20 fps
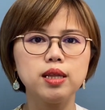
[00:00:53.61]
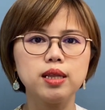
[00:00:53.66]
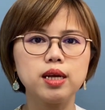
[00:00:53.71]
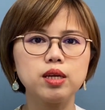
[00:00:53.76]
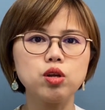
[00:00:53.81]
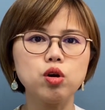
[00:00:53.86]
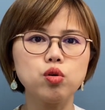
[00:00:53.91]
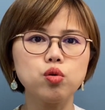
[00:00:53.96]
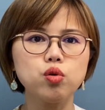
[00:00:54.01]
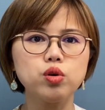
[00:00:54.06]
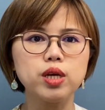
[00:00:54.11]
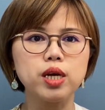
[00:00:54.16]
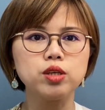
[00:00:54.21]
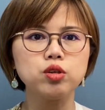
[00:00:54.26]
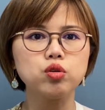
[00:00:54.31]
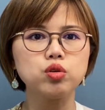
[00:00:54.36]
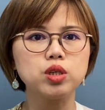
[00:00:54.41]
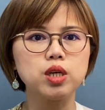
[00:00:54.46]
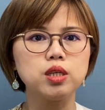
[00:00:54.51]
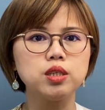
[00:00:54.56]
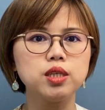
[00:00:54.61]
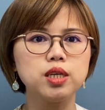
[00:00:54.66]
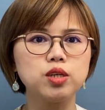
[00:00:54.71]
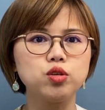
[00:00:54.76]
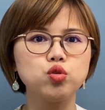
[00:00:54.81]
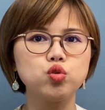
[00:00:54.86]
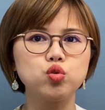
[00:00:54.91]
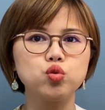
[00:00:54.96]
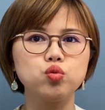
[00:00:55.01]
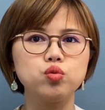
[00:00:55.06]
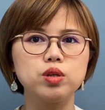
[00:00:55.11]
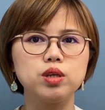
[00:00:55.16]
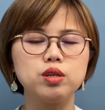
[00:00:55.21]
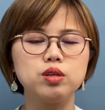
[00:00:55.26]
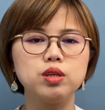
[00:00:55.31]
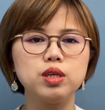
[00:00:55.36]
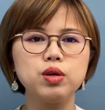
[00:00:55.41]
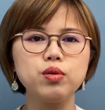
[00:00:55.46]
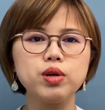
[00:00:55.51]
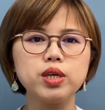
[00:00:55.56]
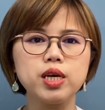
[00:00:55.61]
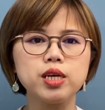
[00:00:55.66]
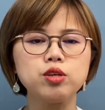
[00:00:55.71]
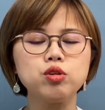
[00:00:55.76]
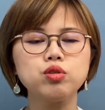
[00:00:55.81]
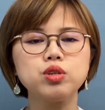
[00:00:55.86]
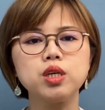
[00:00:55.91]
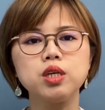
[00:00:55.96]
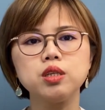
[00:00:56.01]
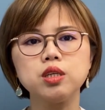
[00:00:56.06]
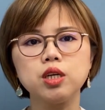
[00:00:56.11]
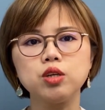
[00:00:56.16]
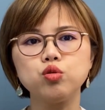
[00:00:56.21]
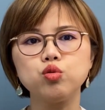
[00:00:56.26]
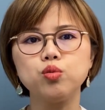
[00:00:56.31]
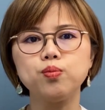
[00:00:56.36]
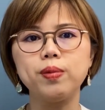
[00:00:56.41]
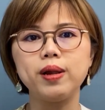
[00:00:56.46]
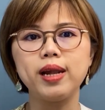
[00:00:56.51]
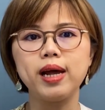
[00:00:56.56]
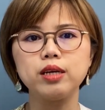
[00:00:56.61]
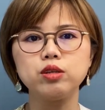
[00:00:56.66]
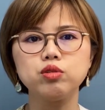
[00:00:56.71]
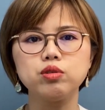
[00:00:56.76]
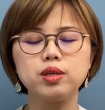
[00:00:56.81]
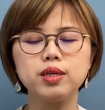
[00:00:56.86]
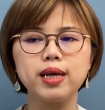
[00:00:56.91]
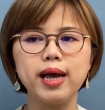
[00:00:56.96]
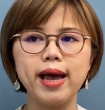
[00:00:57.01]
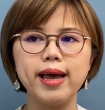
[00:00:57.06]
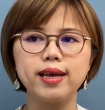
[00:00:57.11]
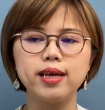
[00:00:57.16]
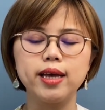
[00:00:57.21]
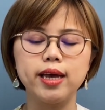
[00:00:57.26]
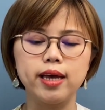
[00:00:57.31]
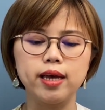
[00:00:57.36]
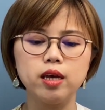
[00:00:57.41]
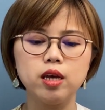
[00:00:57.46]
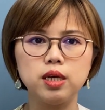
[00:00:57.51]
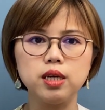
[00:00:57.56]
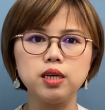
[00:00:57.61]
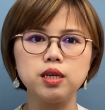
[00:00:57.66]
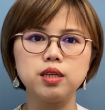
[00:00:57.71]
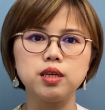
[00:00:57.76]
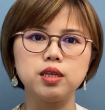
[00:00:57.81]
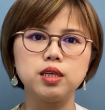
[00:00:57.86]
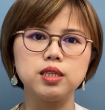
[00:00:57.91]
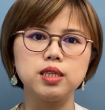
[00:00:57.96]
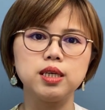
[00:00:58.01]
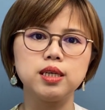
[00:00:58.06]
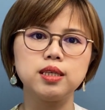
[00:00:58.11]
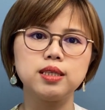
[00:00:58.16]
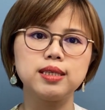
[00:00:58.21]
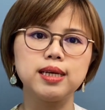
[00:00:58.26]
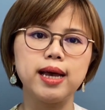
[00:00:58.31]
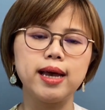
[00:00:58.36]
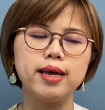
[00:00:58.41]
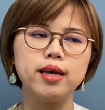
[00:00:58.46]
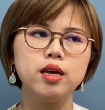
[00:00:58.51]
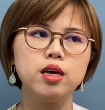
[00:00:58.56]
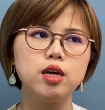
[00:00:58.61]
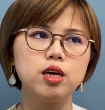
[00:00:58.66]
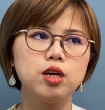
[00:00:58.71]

那透过研究生证书呢，因为研究生证书本来就是开给你可能已经在